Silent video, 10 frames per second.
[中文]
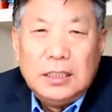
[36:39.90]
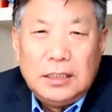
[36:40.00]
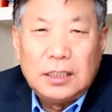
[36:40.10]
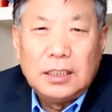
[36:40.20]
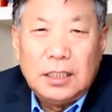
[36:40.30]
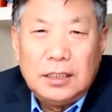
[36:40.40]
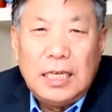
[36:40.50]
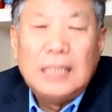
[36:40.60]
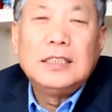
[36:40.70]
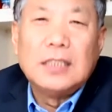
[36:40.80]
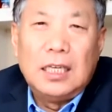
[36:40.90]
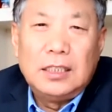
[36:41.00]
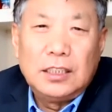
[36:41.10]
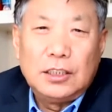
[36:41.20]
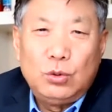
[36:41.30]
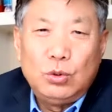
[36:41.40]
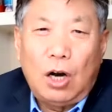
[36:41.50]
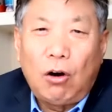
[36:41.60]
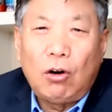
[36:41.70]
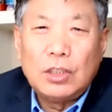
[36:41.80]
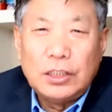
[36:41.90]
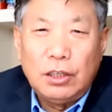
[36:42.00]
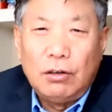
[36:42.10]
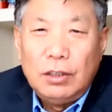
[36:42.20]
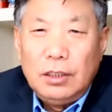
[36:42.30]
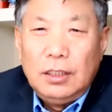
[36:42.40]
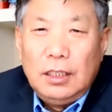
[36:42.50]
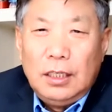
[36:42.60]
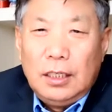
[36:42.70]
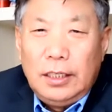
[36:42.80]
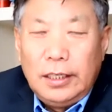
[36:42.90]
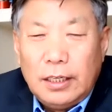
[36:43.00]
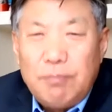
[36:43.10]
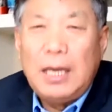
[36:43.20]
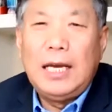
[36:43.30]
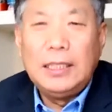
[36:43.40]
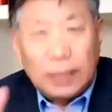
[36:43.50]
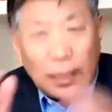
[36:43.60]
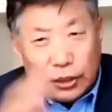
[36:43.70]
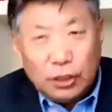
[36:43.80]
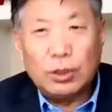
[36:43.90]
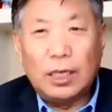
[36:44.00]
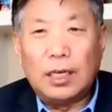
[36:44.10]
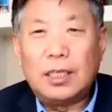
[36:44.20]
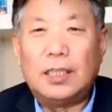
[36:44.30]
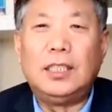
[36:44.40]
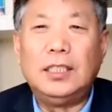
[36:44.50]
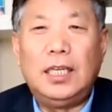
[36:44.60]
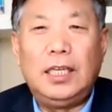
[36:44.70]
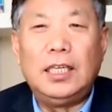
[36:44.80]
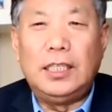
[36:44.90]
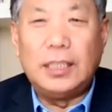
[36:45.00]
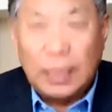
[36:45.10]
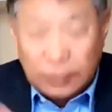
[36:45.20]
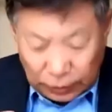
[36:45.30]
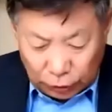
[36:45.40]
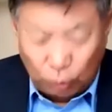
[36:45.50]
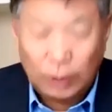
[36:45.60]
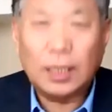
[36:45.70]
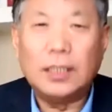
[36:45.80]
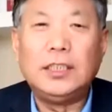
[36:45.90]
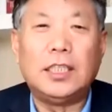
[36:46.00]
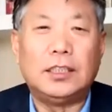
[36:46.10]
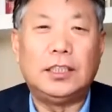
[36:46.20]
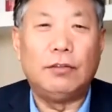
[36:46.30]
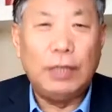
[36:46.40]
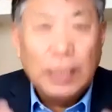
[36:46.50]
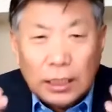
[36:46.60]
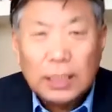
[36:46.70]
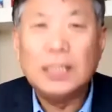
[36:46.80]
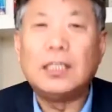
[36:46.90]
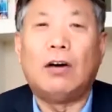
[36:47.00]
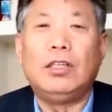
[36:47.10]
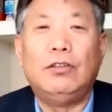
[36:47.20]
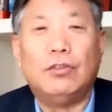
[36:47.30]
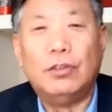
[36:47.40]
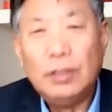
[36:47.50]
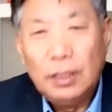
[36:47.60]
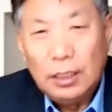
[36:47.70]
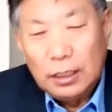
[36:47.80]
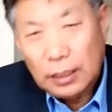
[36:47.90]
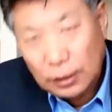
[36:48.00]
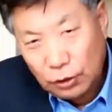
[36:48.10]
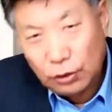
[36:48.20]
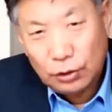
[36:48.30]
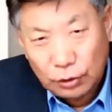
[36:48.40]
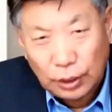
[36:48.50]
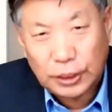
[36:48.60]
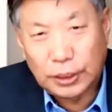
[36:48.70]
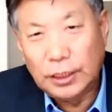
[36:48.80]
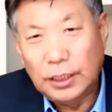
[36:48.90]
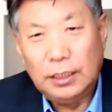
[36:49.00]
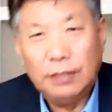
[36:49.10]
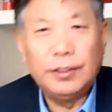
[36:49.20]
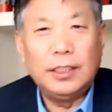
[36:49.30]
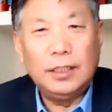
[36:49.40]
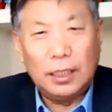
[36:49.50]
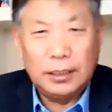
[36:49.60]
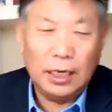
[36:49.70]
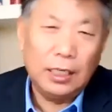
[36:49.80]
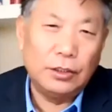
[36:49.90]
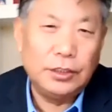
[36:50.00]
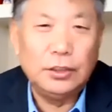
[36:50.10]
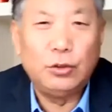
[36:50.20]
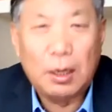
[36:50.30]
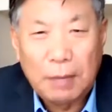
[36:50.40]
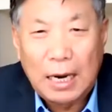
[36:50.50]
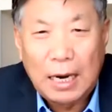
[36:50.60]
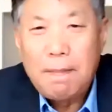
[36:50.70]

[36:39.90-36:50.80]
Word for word: 这个淹死了，这个猪就嗷嗷的叫。林肯本来想救的，可是呢，林肯一看自己穿着很整齐的唯一的一套衣服，他就有点迟疑，因为他第二天还要竞选嘛，